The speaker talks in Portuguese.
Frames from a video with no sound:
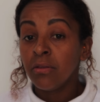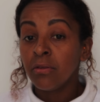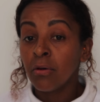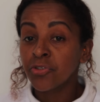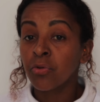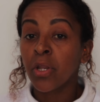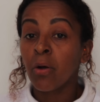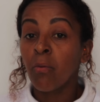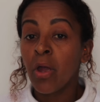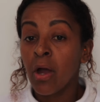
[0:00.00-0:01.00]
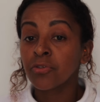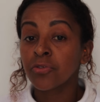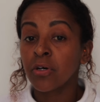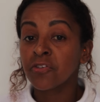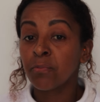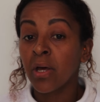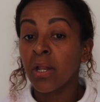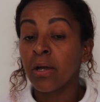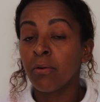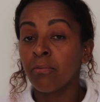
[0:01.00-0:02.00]
Não, senhora, é um real só,
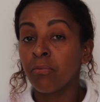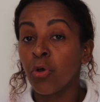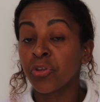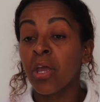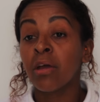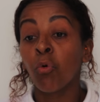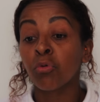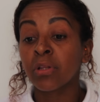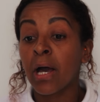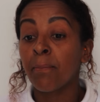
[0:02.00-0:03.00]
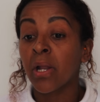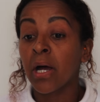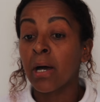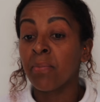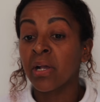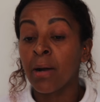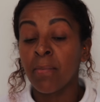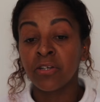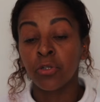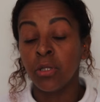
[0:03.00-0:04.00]
esperar. Eu, eu até ia voltar para pegar
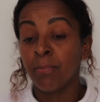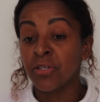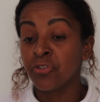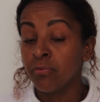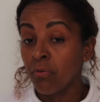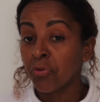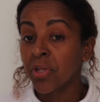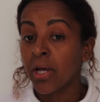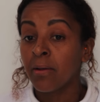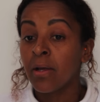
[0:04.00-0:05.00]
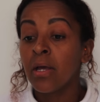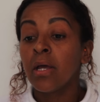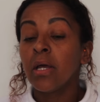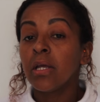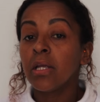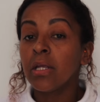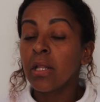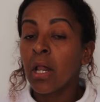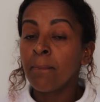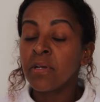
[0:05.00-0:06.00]
mais, mas eu nem vou voltar.
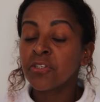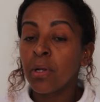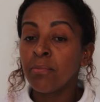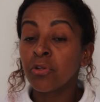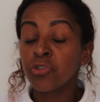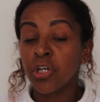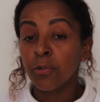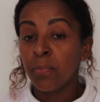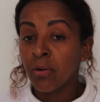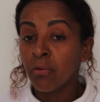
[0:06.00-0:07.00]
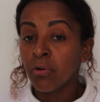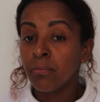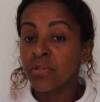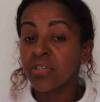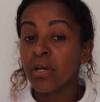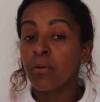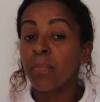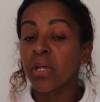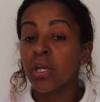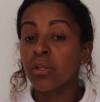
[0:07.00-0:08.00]
E ela disse pra mim, de onde é que tu pegou? Eu disse, ah, eu
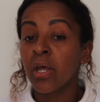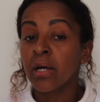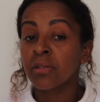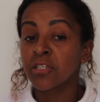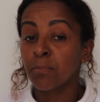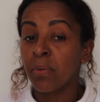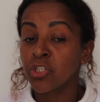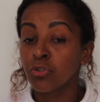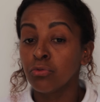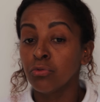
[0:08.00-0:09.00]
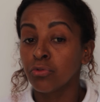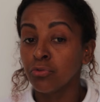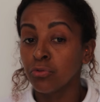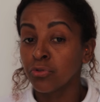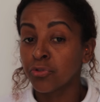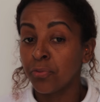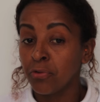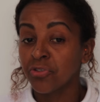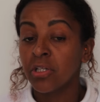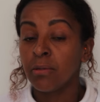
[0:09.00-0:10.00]
peguei da, das partes do, dos
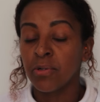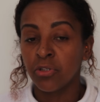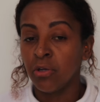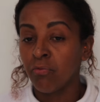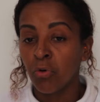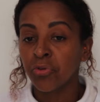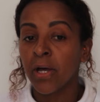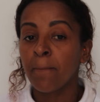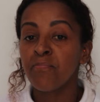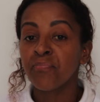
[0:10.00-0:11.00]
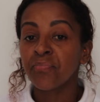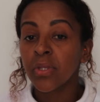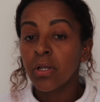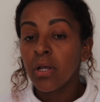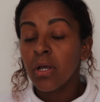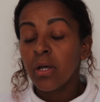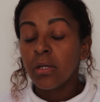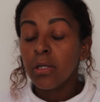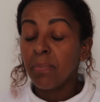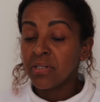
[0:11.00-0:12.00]
frios ali, mas eu nem vou voltar.
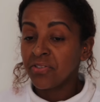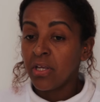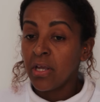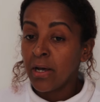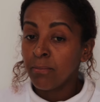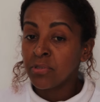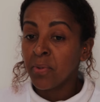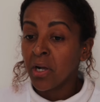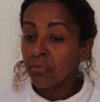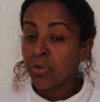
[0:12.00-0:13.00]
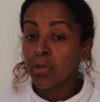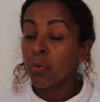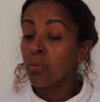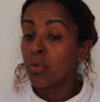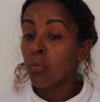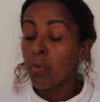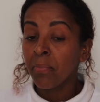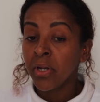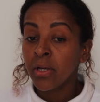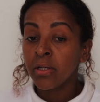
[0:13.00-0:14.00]
E passei a mesma mercadoria que eu, que eu
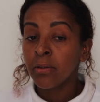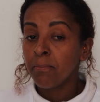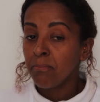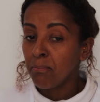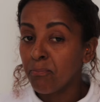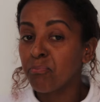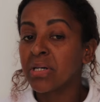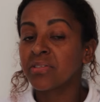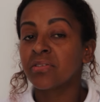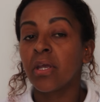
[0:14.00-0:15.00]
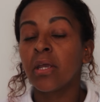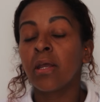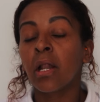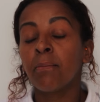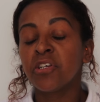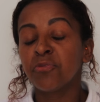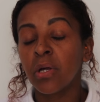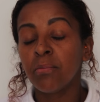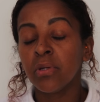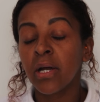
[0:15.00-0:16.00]
comprei ali, passei e ela disse
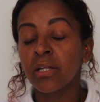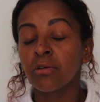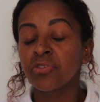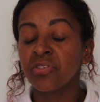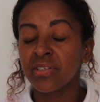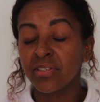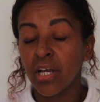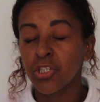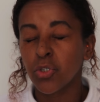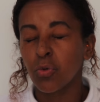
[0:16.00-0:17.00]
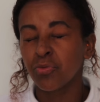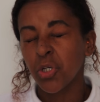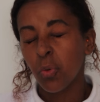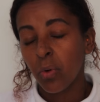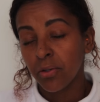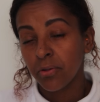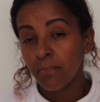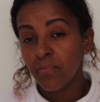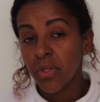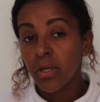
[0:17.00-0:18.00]
pra mim, ah, deu 17,50.
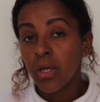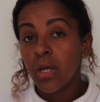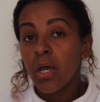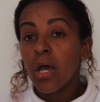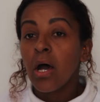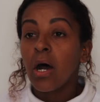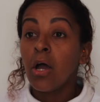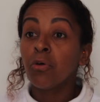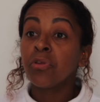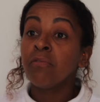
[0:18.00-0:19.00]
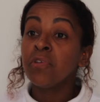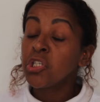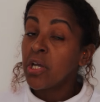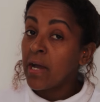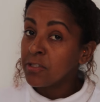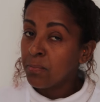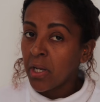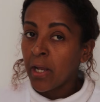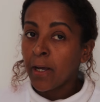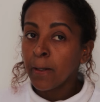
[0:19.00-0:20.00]
Aí eu dei 20 reais
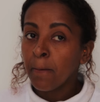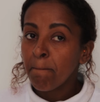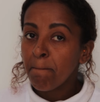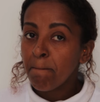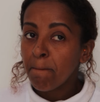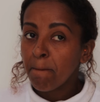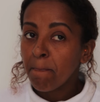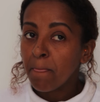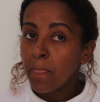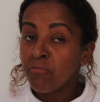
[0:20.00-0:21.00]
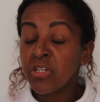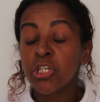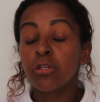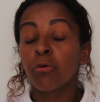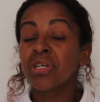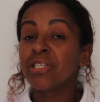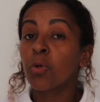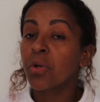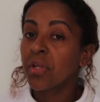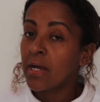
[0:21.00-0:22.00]
pra ela, 20 não, dei
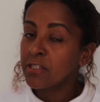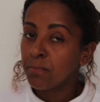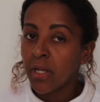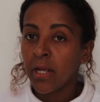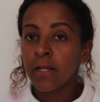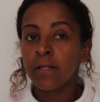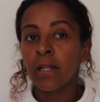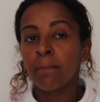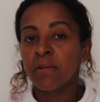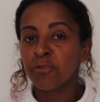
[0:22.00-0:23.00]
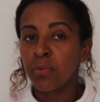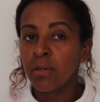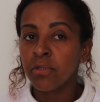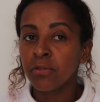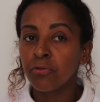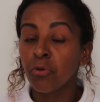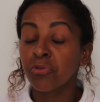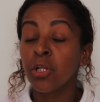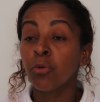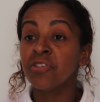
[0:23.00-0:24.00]
50 reais pra ela e ela disse pra mim, tu não
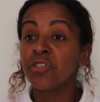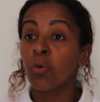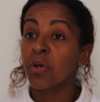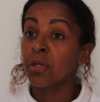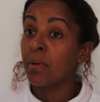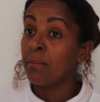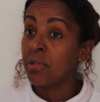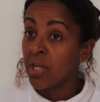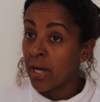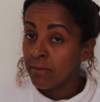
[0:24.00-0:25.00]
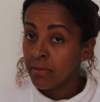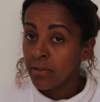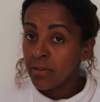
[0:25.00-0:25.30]
tem 2,50 pra me dar?